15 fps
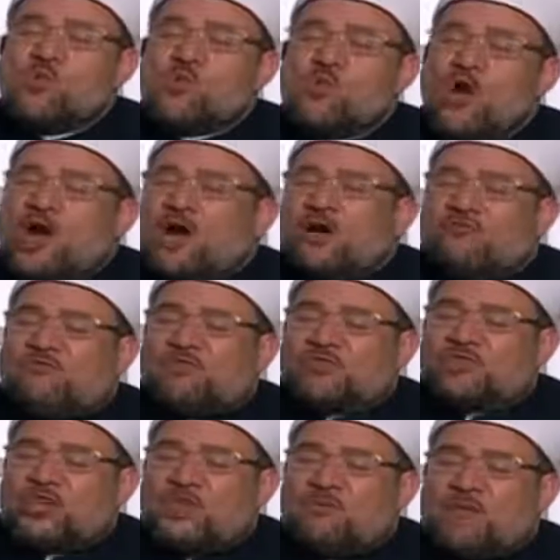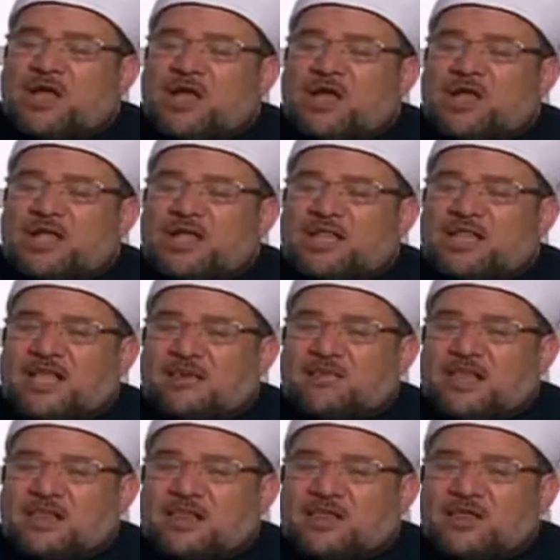وقف شامخا
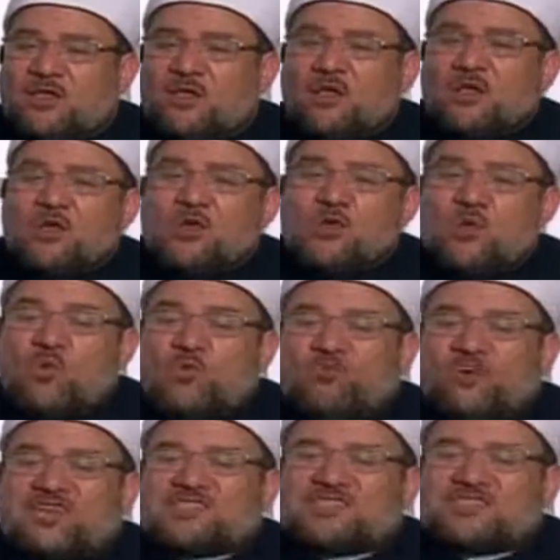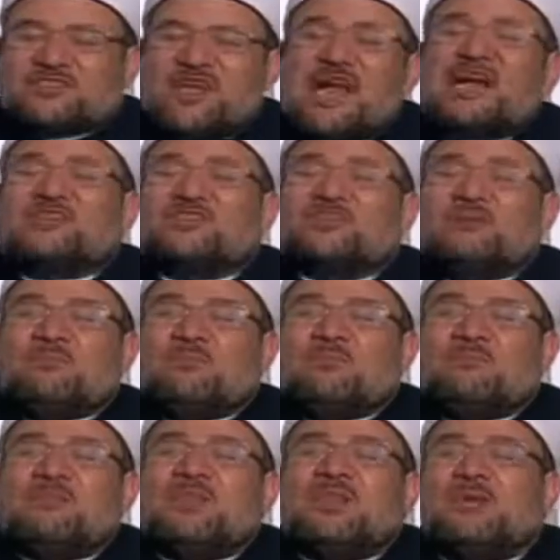كالجبل فاستعصم
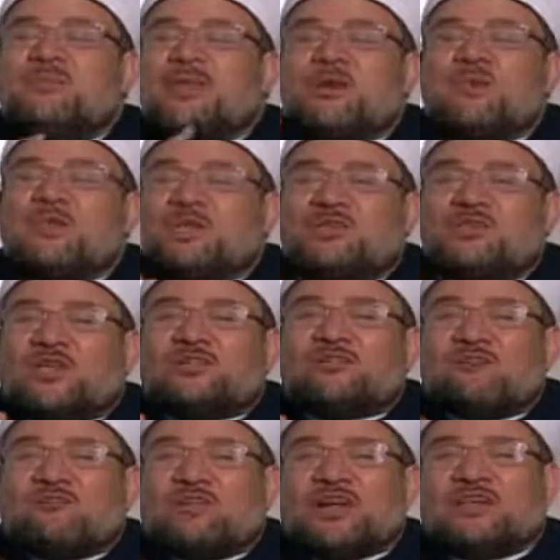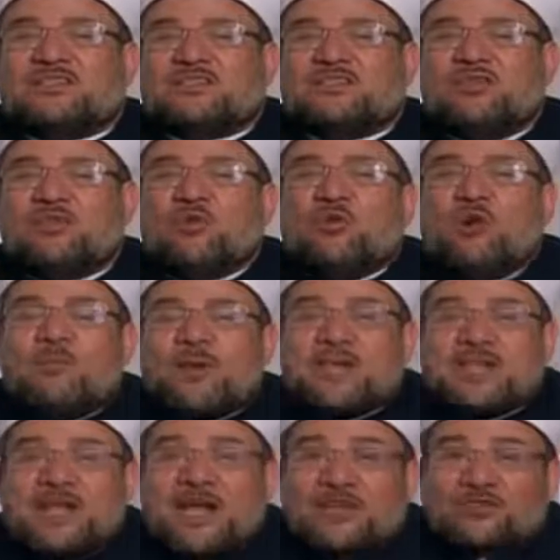لم يقل اعتصم فقط
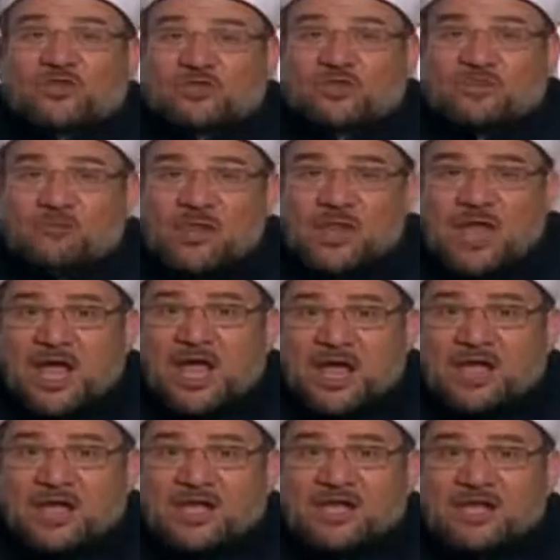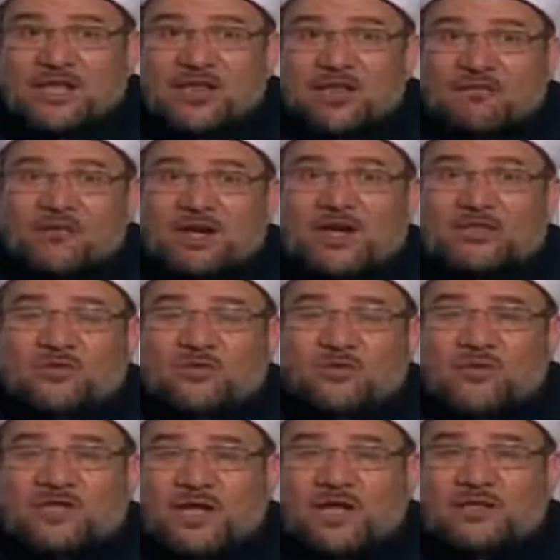ومن يعتصم بالله فقد
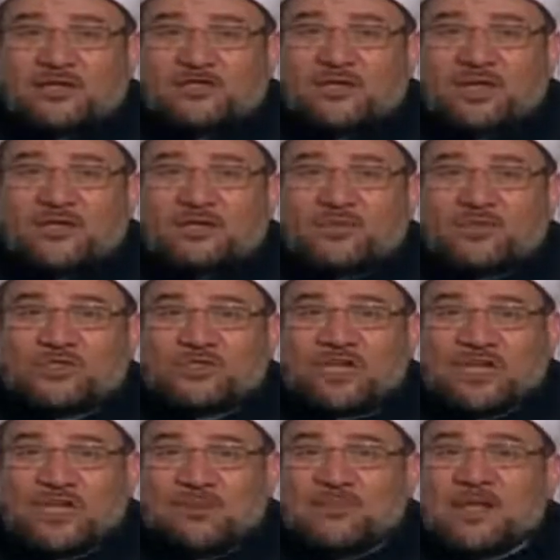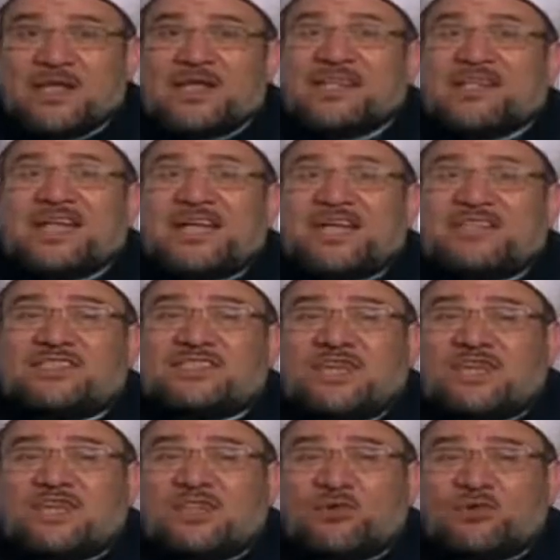هدي إلى صراط مستقيم لكن
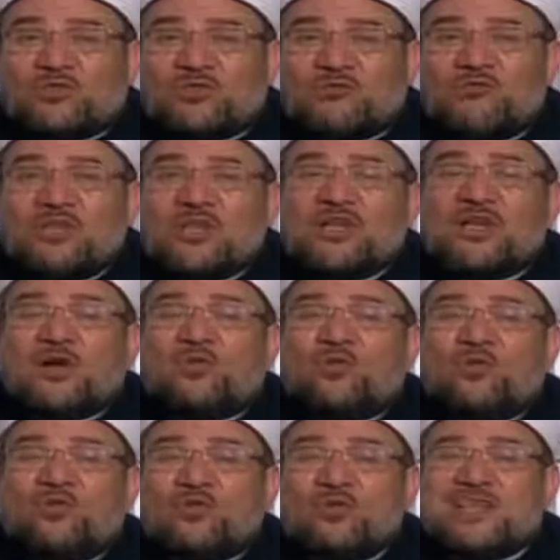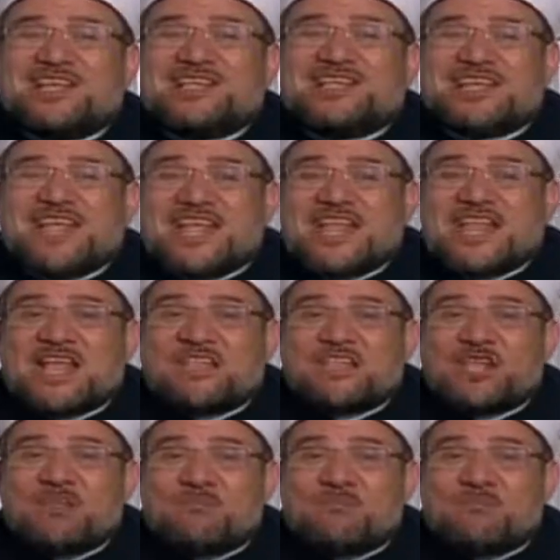سيدنا يوسف يقولون زيادة